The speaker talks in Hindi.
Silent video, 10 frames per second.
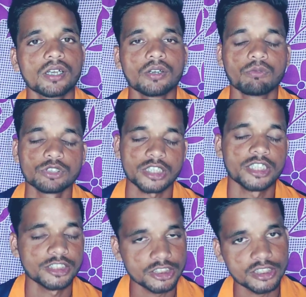वो सारी
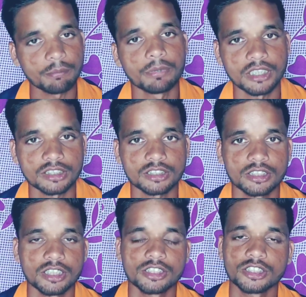चीज़ें आप बना सकते
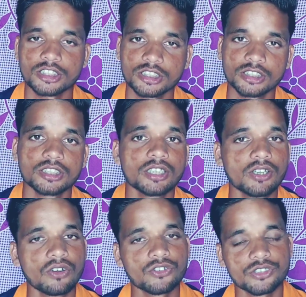हैं जैसे कि
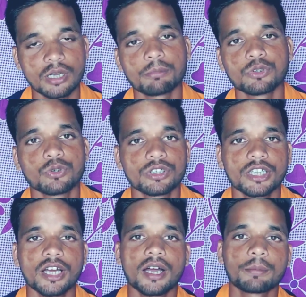साबुन हो गया
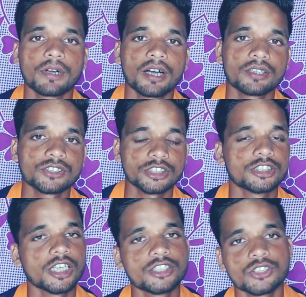आपका
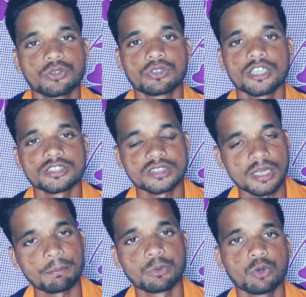सैनिटाइज़र हो गया
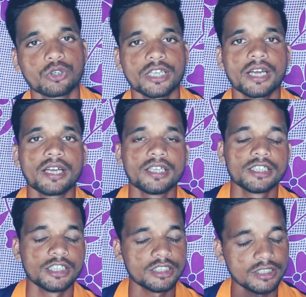शैम्पू हो गया
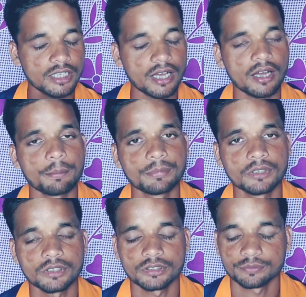ये
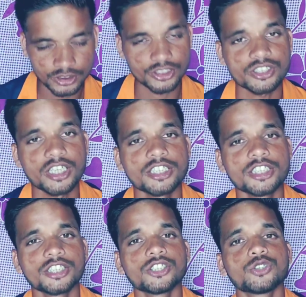सारी
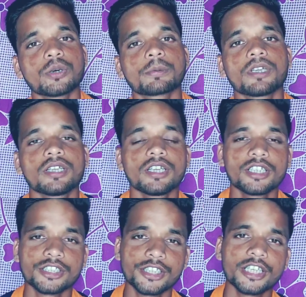चीज़ें जो
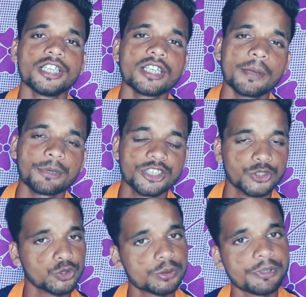आपके डेली लाइफ के
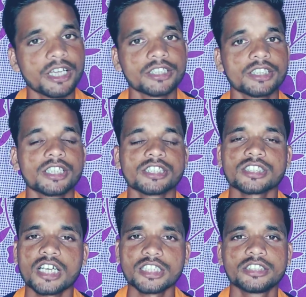यूज में आती हैं ये
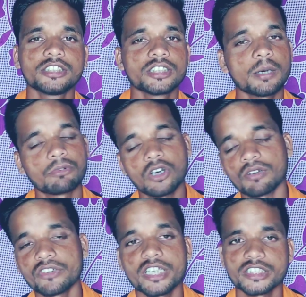सारी चीज़ें आप घर
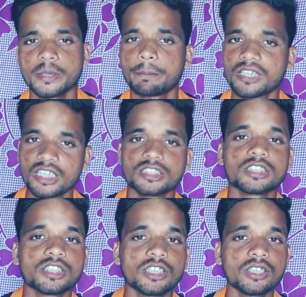पे कैसे बना
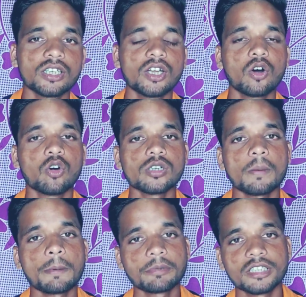सकते हैं और आप
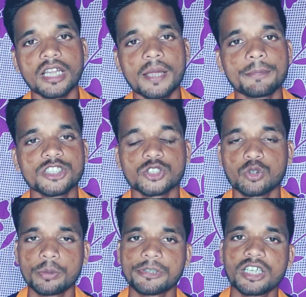अपनी लाइफ में जो
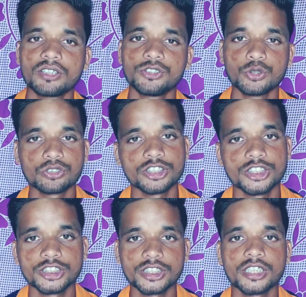केमिकल युक्त
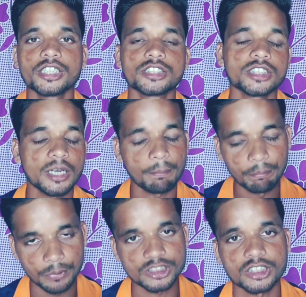चीज़ें हैं इससे आप
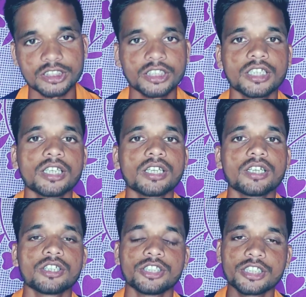बच सकते हैं
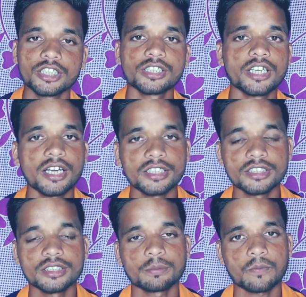देखिए क्या है कि
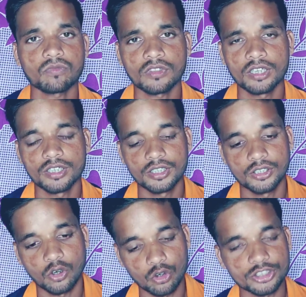
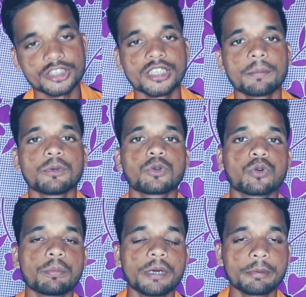और देखिए आप लोगों को
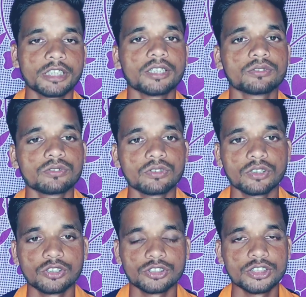मैं बता दूँ
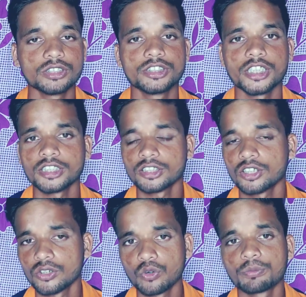कि ज़्यादातर
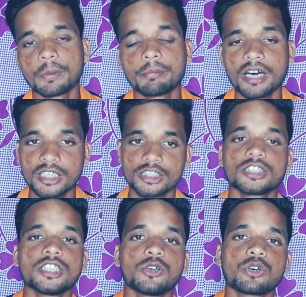लोग बीमार
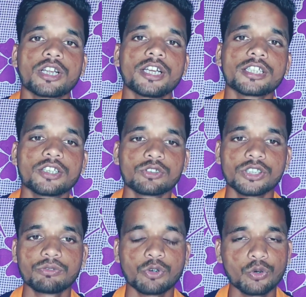इसलिए हो रहे हैं क्योंकि
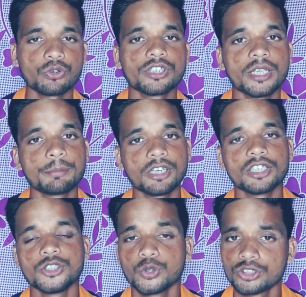वो लोग केमिकल
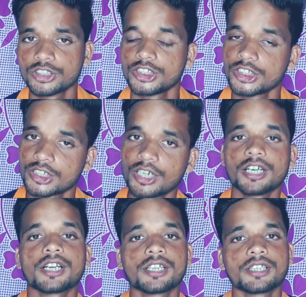युक्त चीज़ें खा
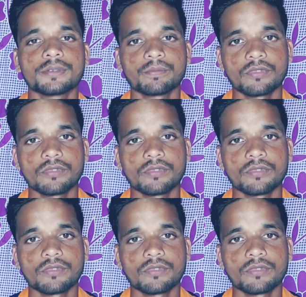रहे हैं